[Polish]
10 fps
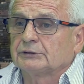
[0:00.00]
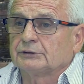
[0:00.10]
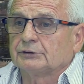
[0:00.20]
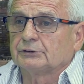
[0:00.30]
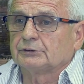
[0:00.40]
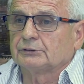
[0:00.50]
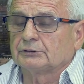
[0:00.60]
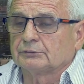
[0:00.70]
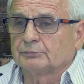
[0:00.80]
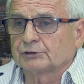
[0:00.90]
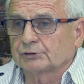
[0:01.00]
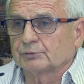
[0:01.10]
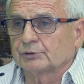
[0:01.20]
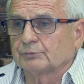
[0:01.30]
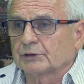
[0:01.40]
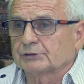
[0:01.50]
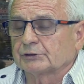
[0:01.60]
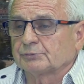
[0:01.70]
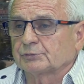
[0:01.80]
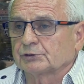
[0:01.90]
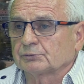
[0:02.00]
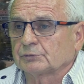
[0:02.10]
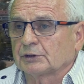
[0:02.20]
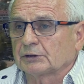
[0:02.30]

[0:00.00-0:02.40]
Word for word: i będziesz moim następcą, no,